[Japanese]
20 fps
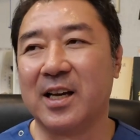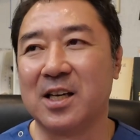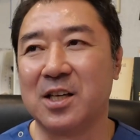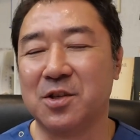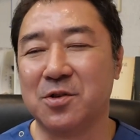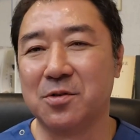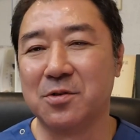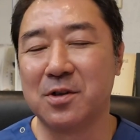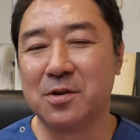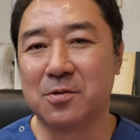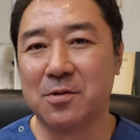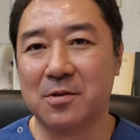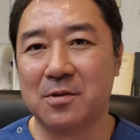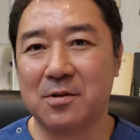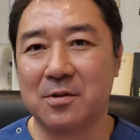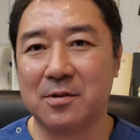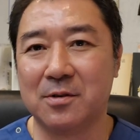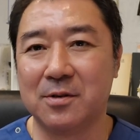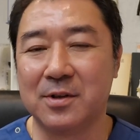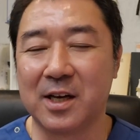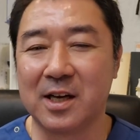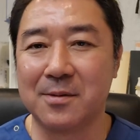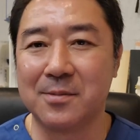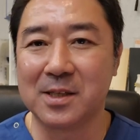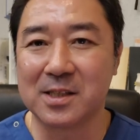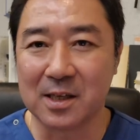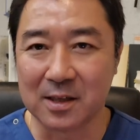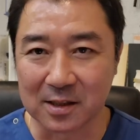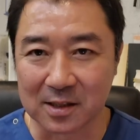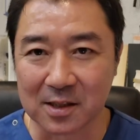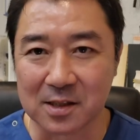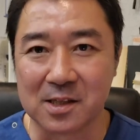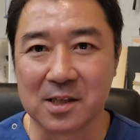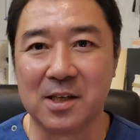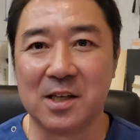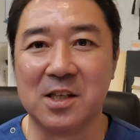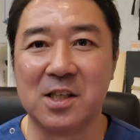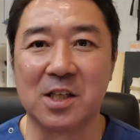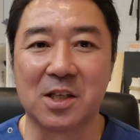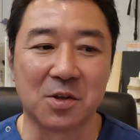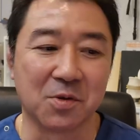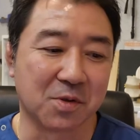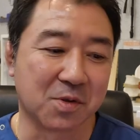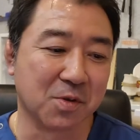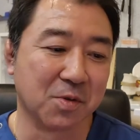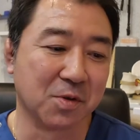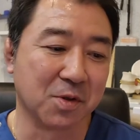非常にこう、悩まされて辛い時期を過